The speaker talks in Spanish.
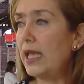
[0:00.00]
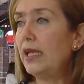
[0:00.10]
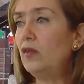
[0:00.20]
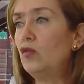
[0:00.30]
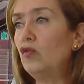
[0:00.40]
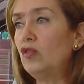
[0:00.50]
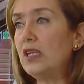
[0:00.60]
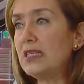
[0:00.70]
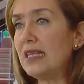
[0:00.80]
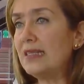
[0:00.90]

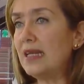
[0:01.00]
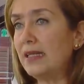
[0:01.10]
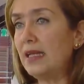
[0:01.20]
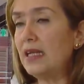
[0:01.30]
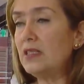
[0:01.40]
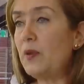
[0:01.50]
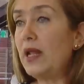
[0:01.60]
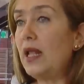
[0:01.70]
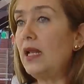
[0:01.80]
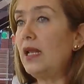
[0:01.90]
Entonces, estándares
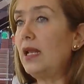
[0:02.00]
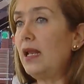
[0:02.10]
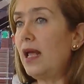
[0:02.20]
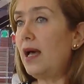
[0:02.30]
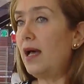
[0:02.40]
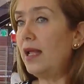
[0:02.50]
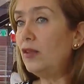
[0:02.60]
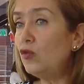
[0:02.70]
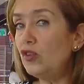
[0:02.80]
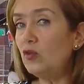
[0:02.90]
para
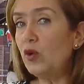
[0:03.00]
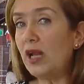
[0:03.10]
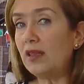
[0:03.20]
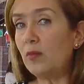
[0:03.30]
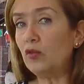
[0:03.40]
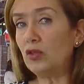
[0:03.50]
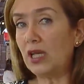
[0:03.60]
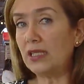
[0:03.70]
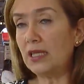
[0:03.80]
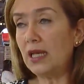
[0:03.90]
el, turismo en alta
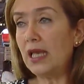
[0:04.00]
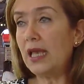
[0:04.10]
montaña.